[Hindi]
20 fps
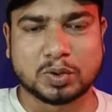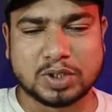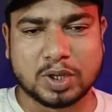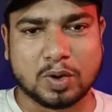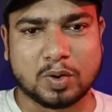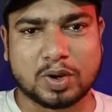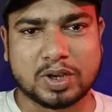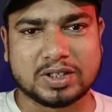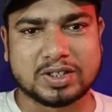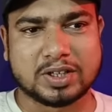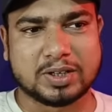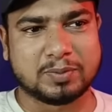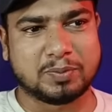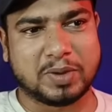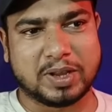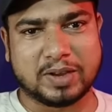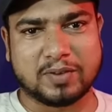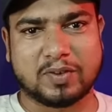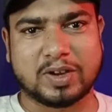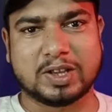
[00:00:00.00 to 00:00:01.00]
उसी लोकेशन
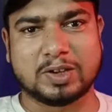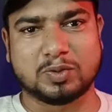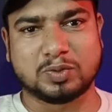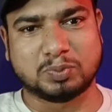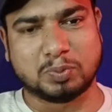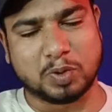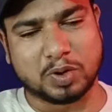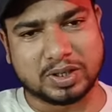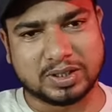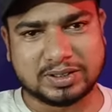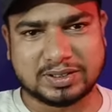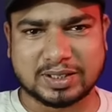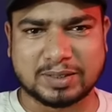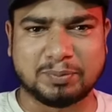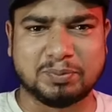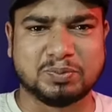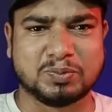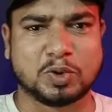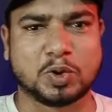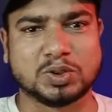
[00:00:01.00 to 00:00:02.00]
पे वही पूरी
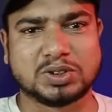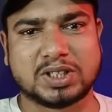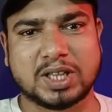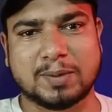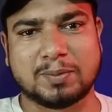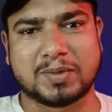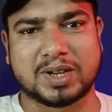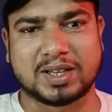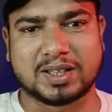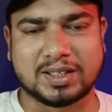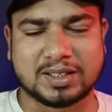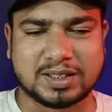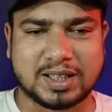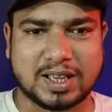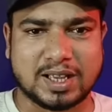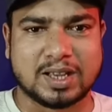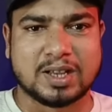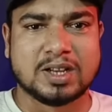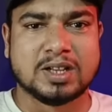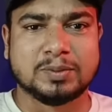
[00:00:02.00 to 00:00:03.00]
सब कुछ सेम कर
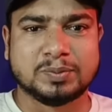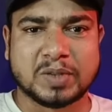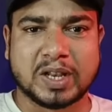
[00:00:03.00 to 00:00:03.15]
देते हैं